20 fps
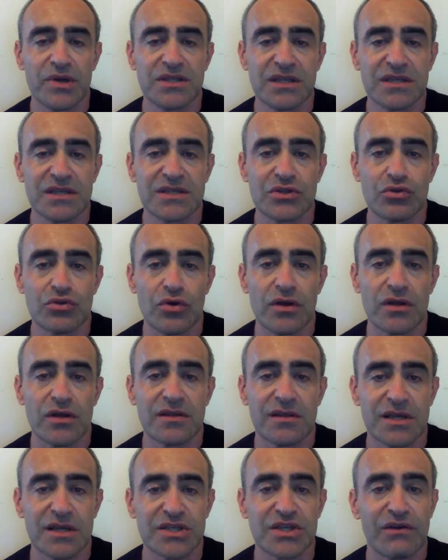быть не
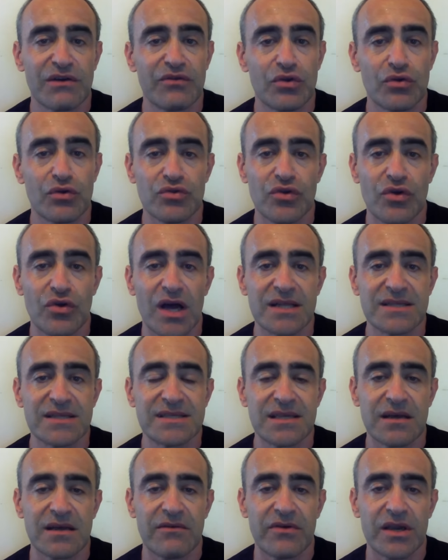стоит. Я же говорю,
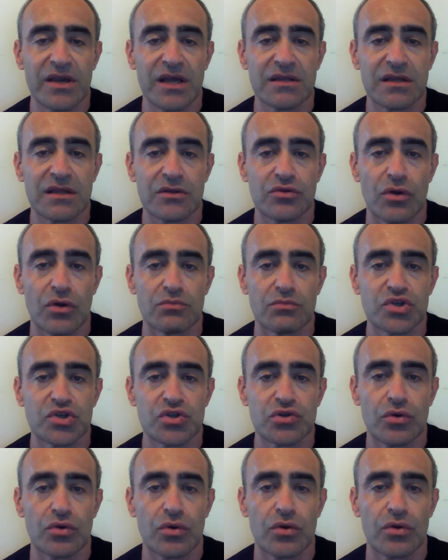нюансы говорят о том,
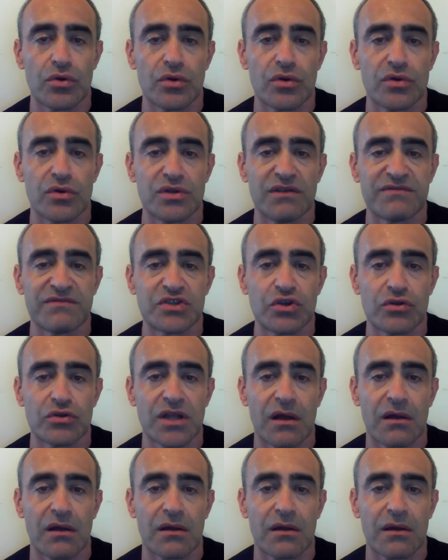что не все
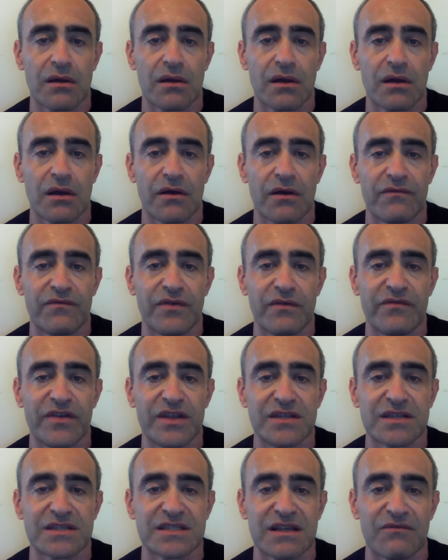так
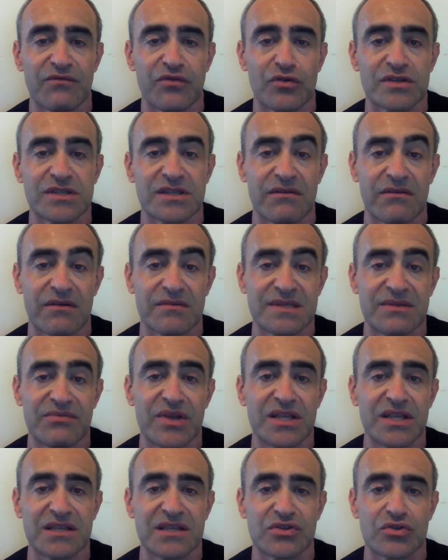видится в розовом
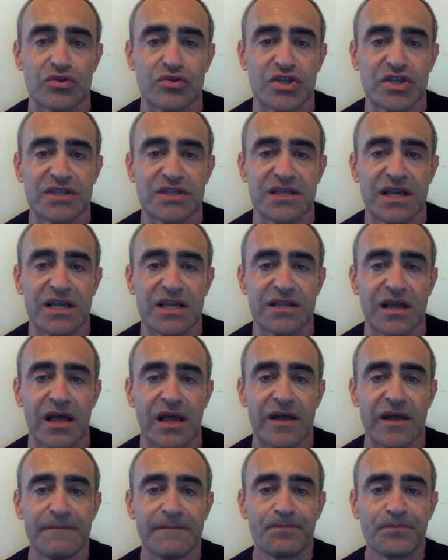свете с точки
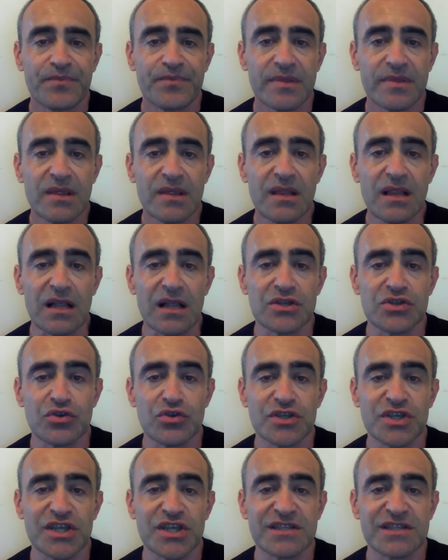зрения с
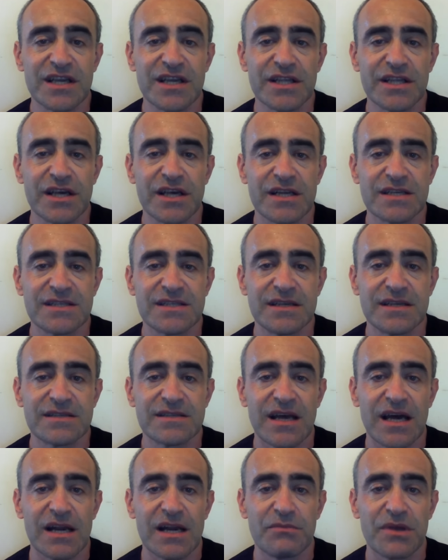точки зрения
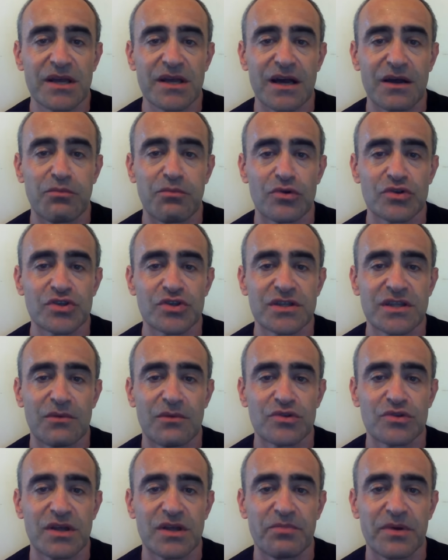российской армии, как может
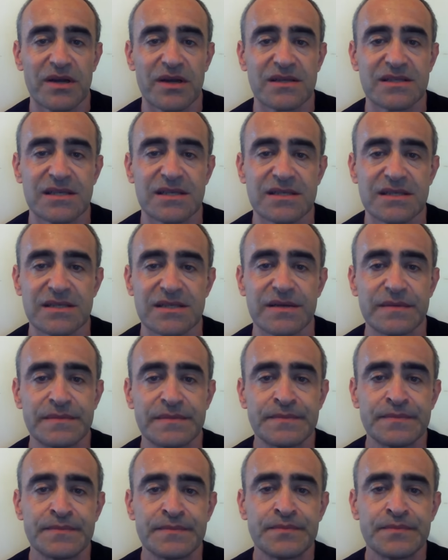кому-то показаться.